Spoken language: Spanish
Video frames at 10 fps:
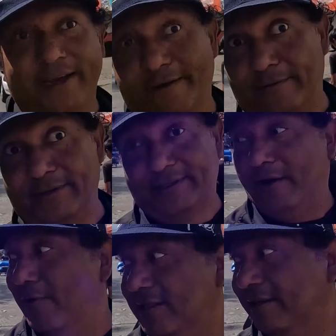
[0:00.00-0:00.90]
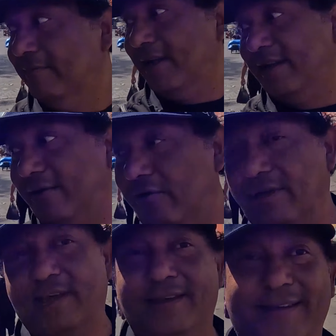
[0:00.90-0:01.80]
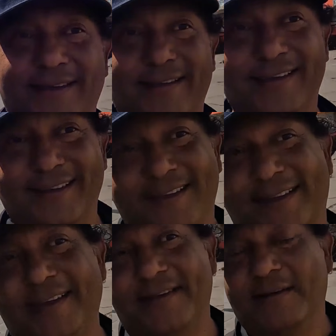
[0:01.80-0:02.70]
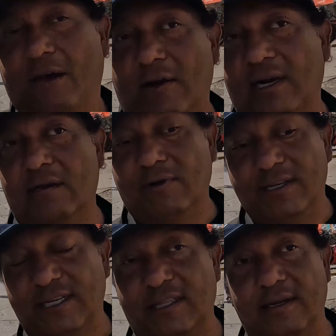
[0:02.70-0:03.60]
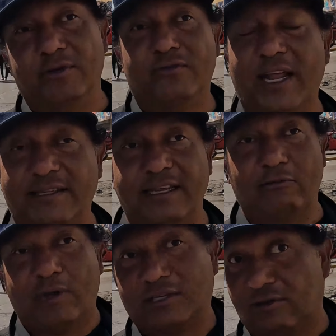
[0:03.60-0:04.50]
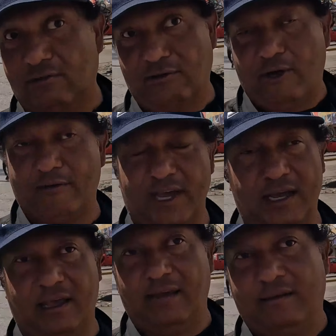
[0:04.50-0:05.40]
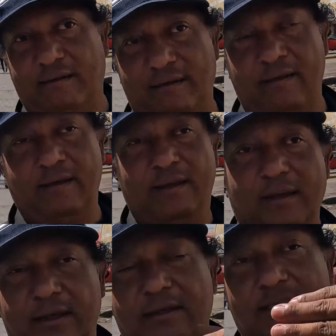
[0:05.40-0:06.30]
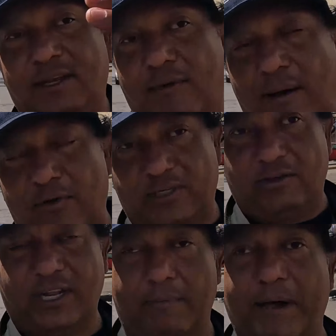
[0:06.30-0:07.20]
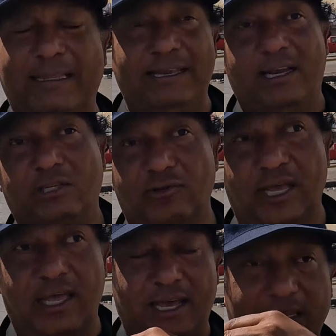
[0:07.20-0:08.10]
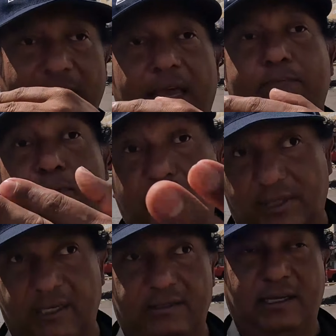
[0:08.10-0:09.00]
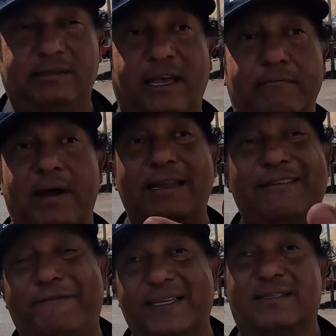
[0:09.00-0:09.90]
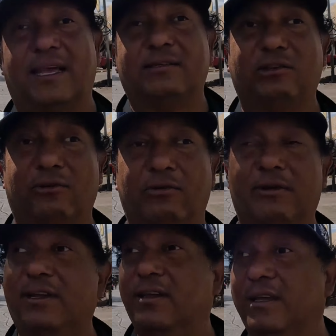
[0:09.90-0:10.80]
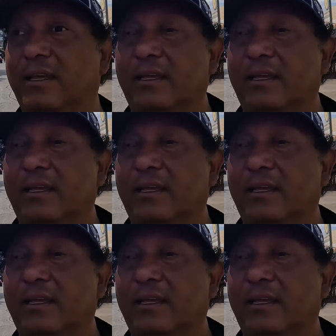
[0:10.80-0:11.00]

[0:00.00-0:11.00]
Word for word: vean cómo está Guatemala hoy Ahora recuerden que tenemos una situación todavía que Si vamos a otra parte de la ciudad Ahí hay protestas, hay manifestación